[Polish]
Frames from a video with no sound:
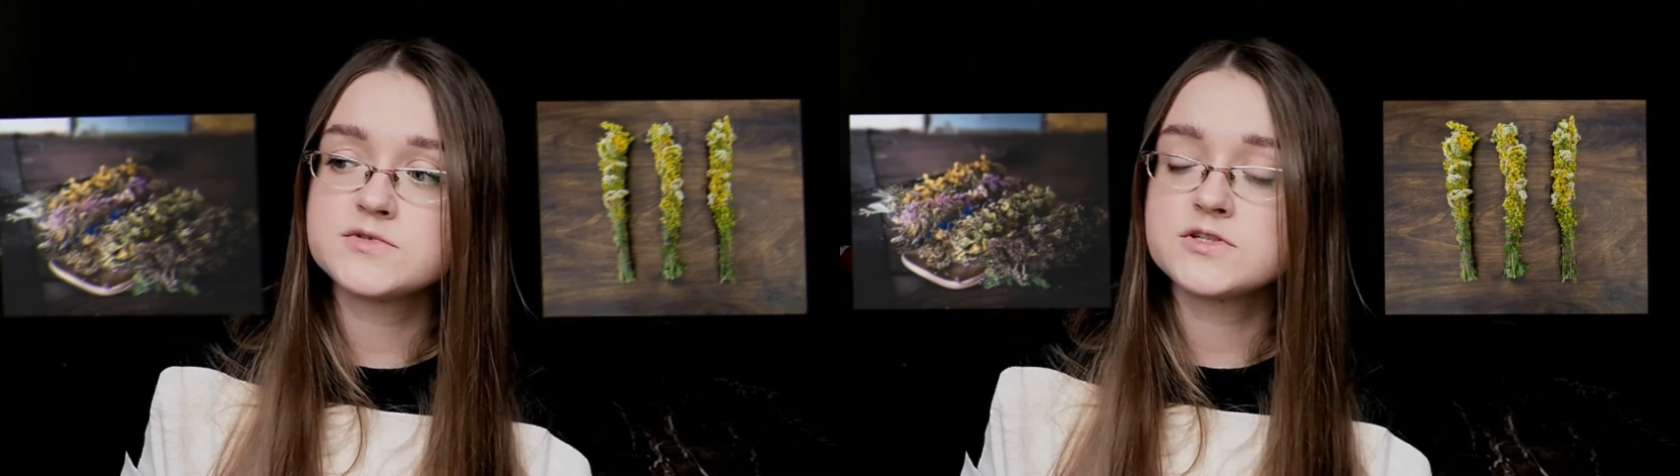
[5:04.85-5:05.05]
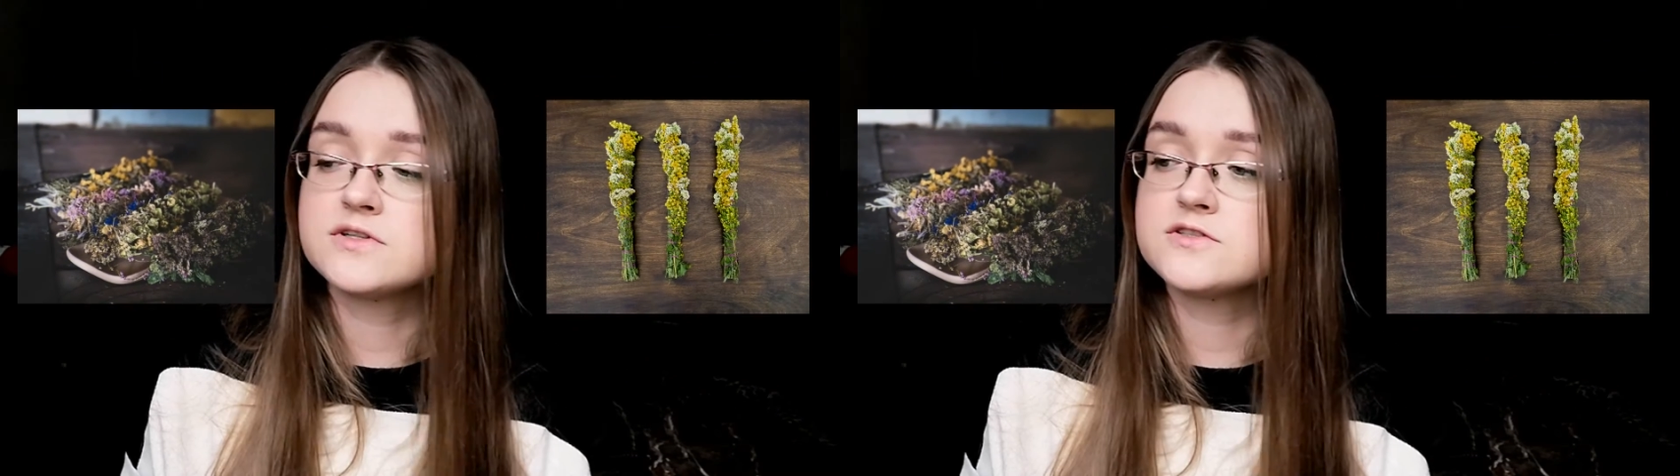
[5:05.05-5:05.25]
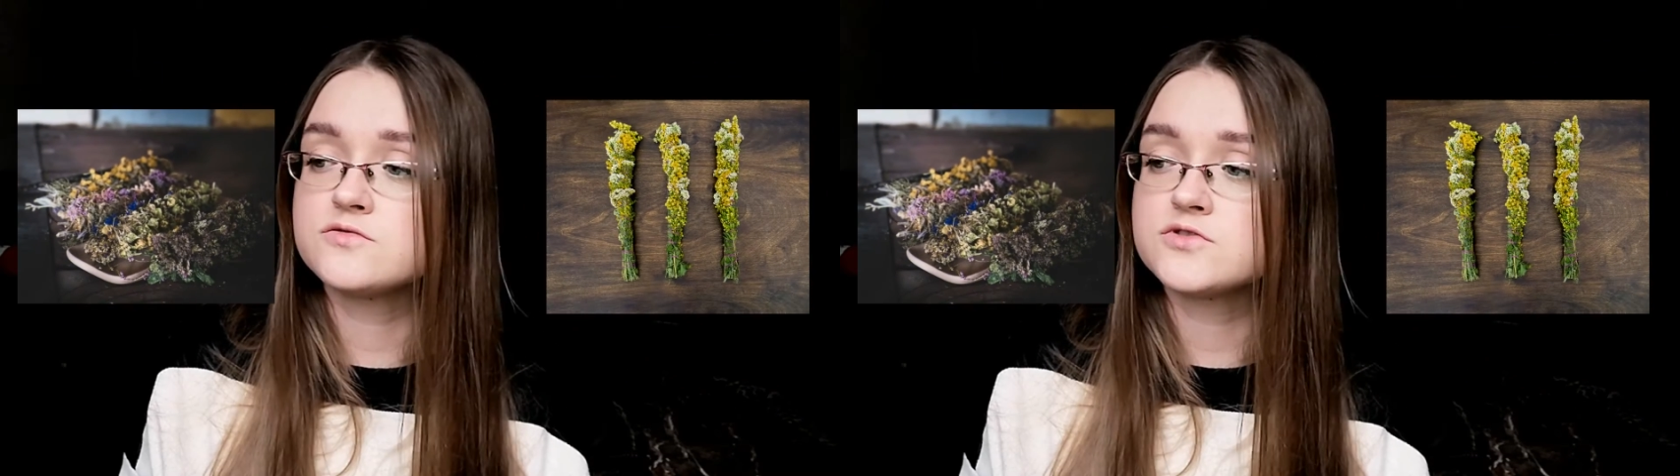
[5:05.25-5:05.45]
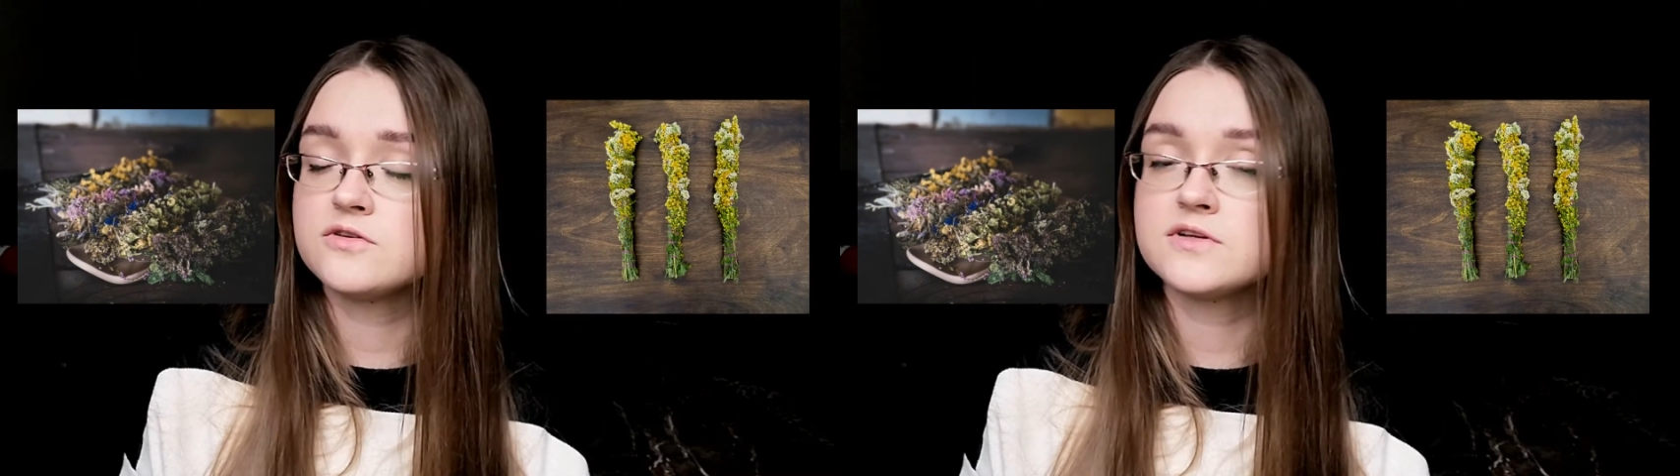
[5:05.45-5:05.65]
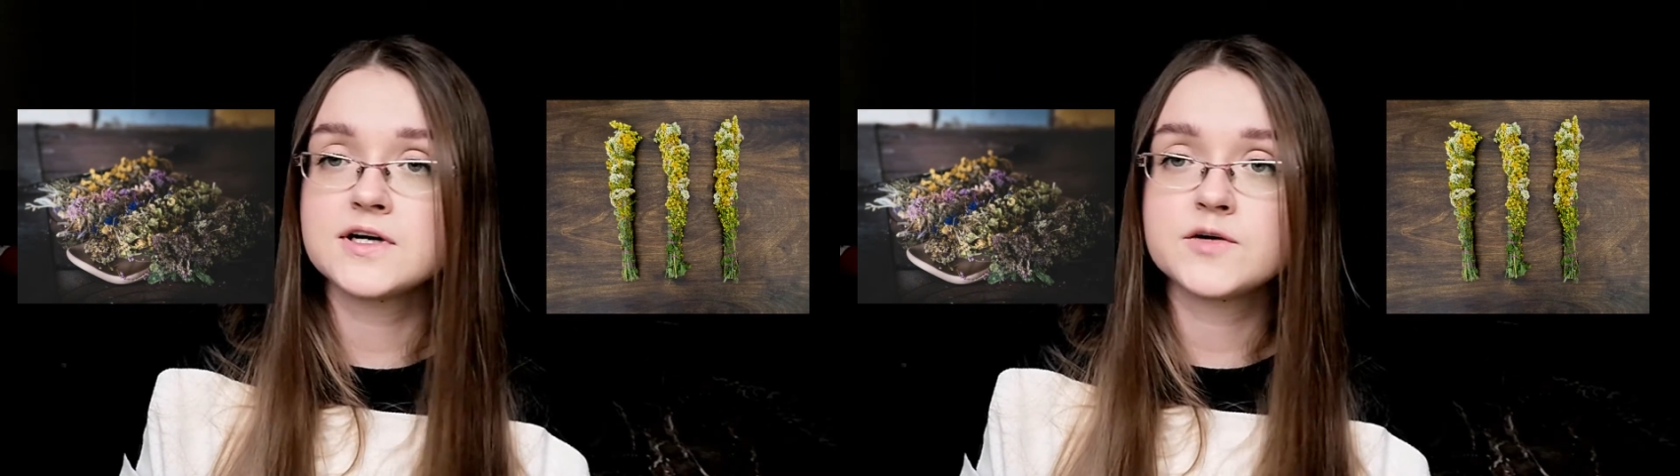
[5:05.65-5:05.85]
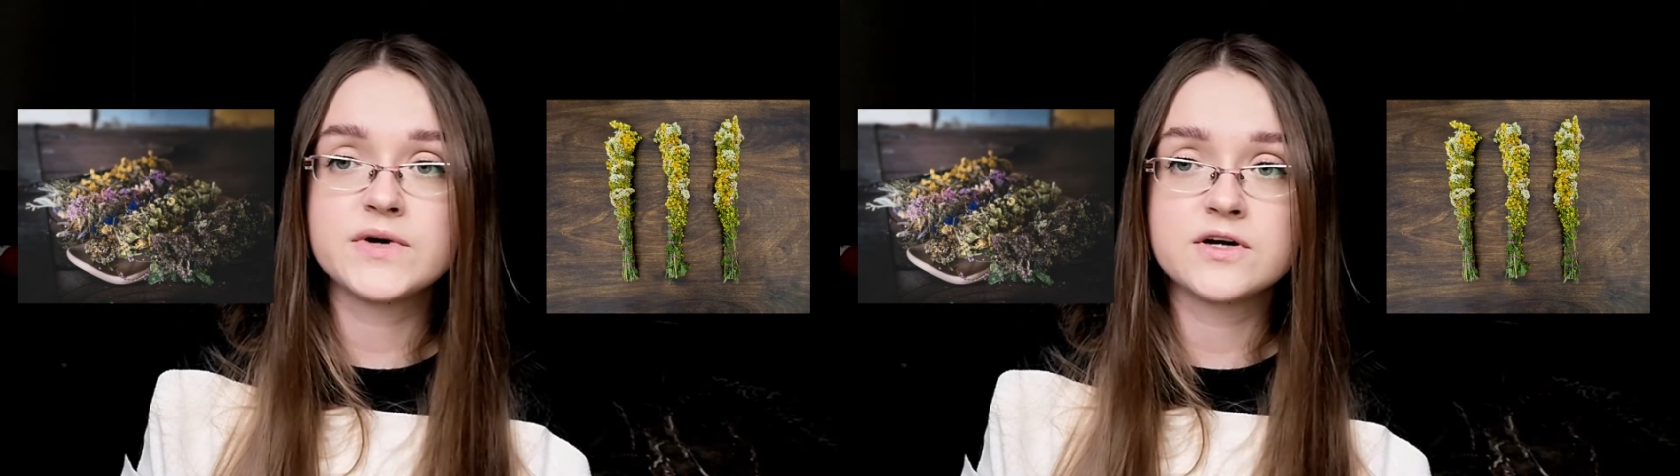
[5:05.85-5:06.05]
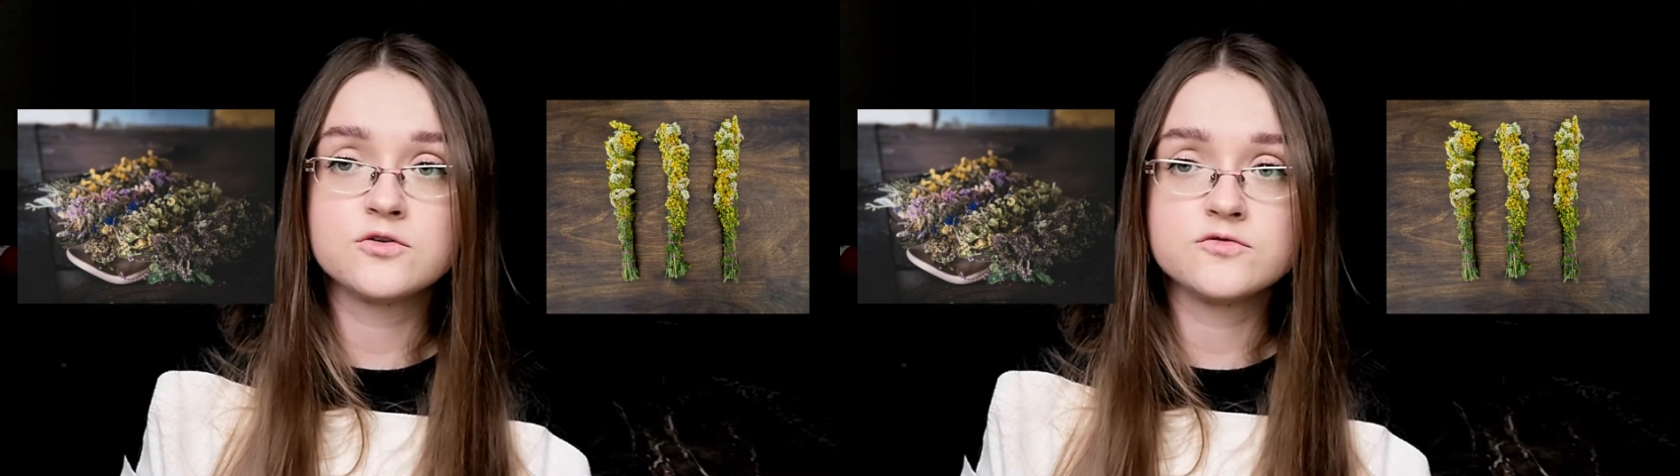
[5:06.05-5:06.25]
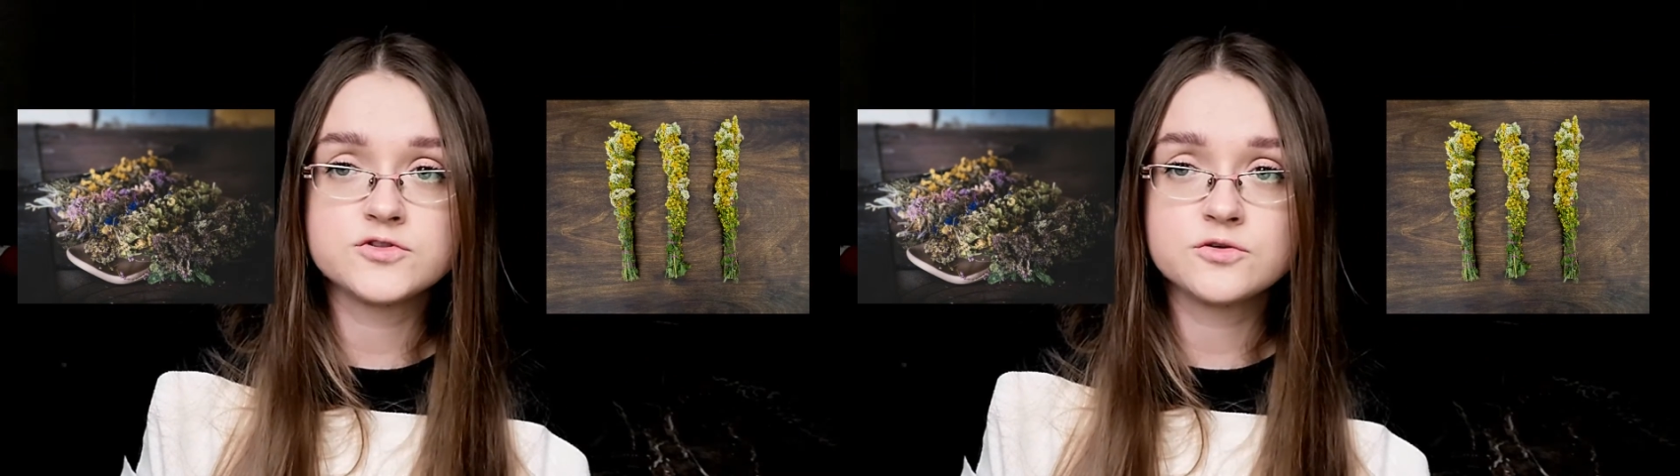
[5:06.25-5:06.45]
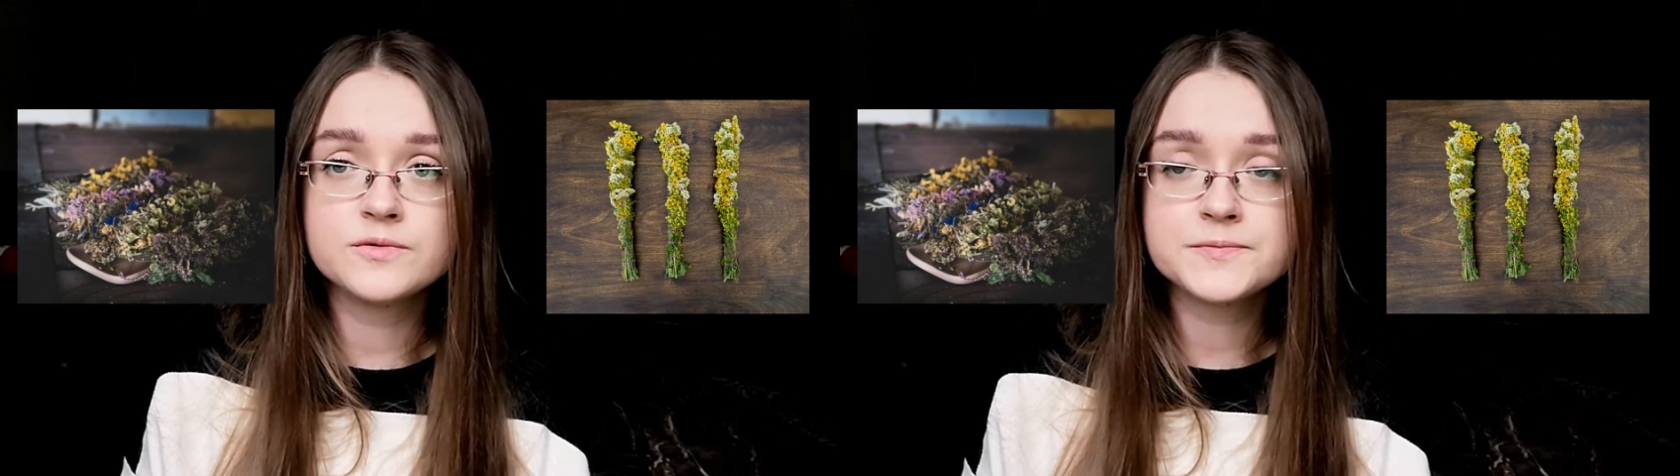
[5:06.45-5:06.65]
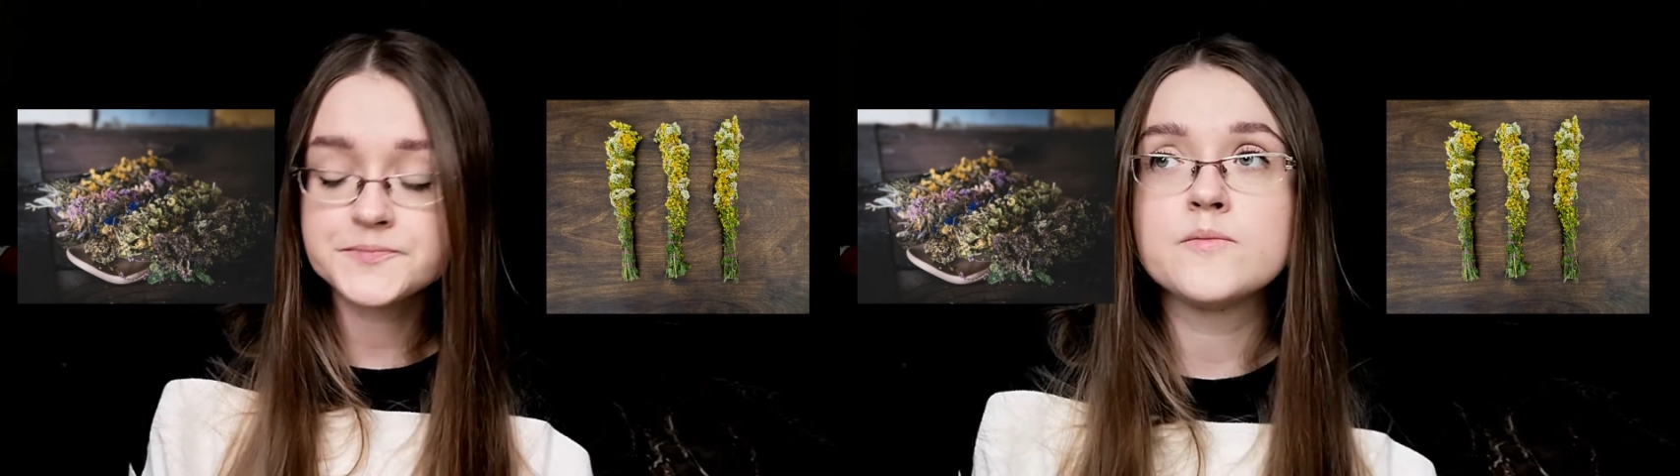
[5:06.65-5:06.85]
na przykład suszonych pęków
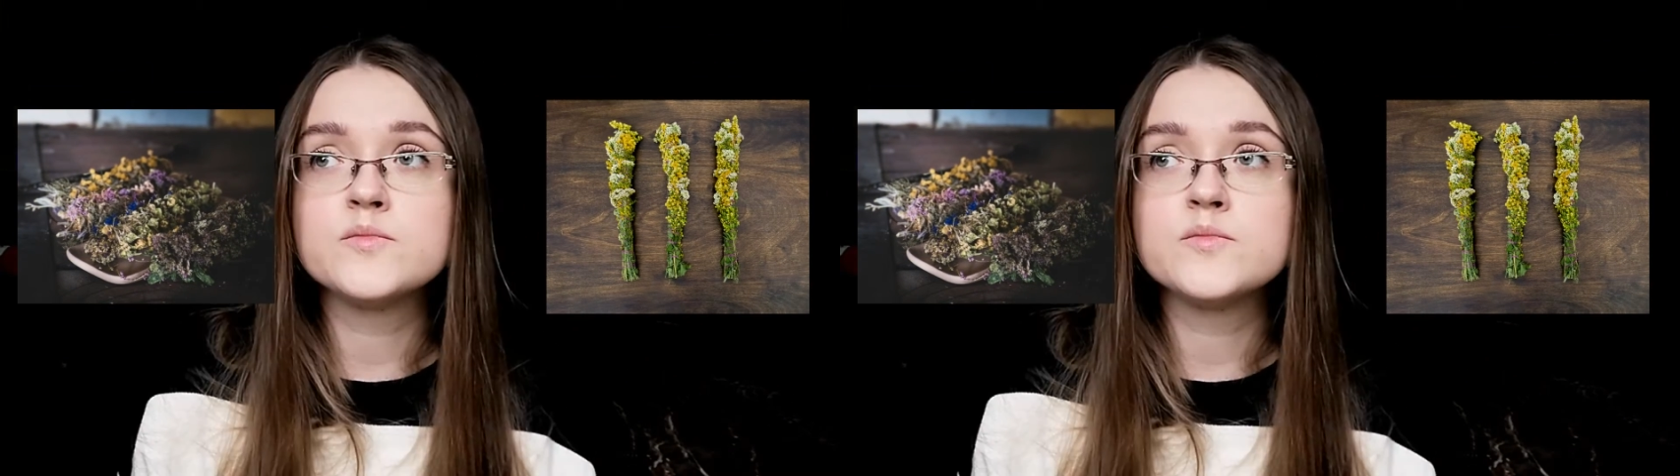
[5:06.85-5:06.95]
ziół.